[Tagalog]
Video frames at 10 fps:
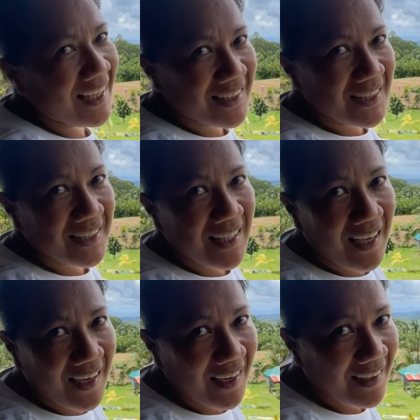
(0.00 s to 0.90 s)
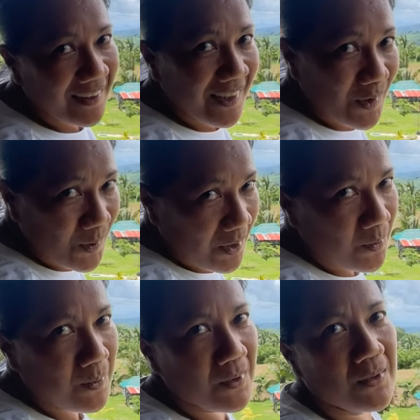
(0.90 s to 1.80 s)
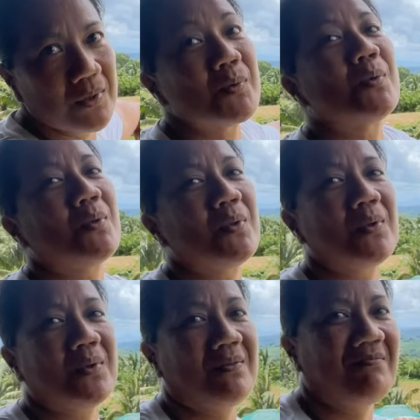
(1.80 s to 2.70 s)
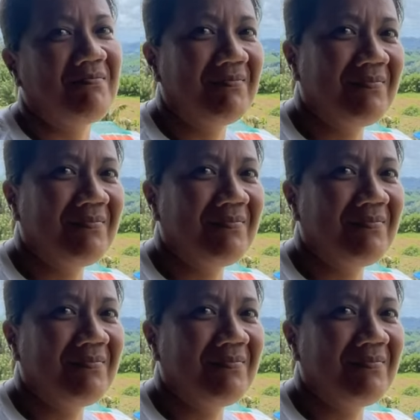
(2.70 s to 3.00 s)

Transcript: Gibalaon Business Association and stakeholders o